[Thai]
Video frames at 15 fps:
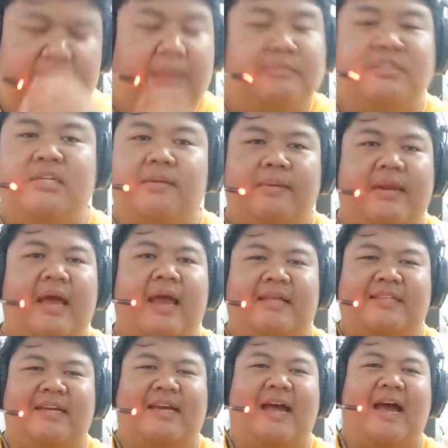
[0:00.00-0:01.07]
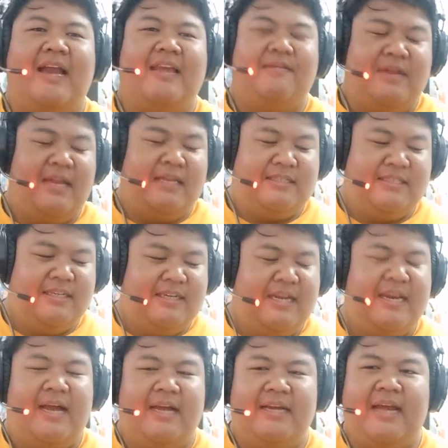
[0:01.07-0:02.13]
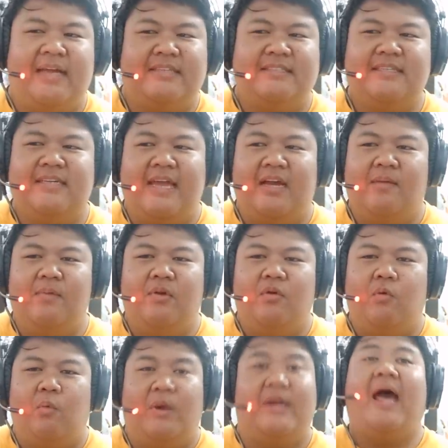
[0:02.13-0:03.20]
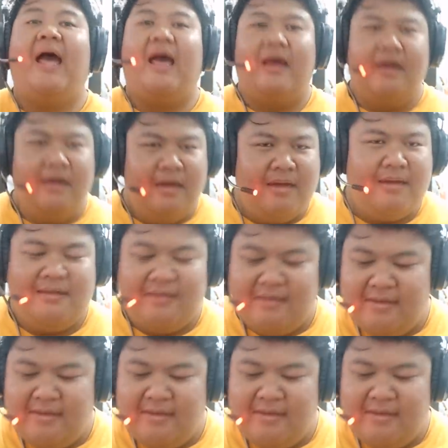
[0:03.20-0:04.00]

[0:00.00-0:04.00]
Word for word: จำชื่อไม่ได้แล้วสกาเลตวิทชื่อในหนังนางชื่ออะไรก็ไม่รู้วันด้าเออ